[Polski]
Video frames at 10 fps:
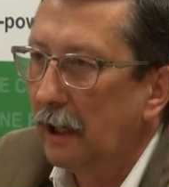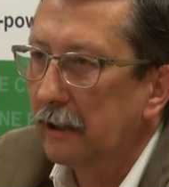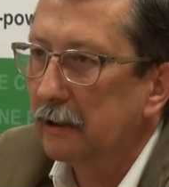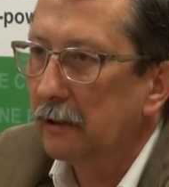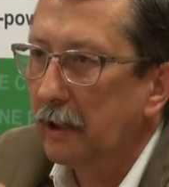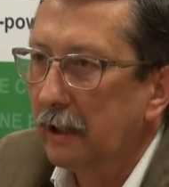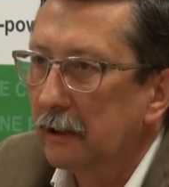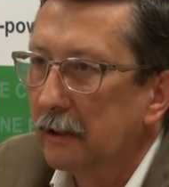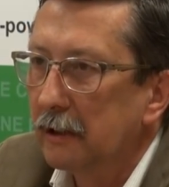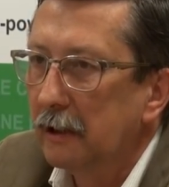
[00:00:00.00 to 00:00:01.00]

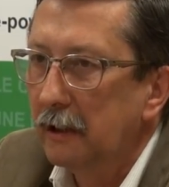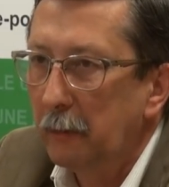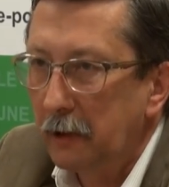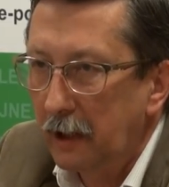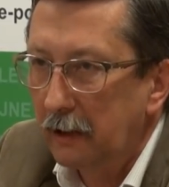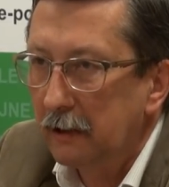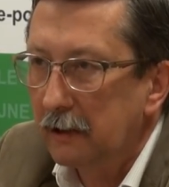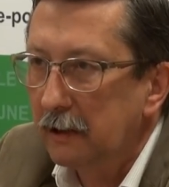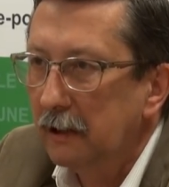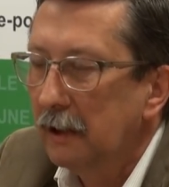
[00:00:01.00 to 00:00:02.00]
arystokratyczny i
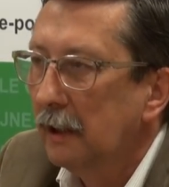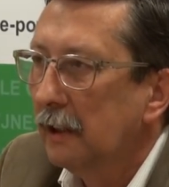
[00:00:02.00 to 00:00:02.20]
demokratyczny,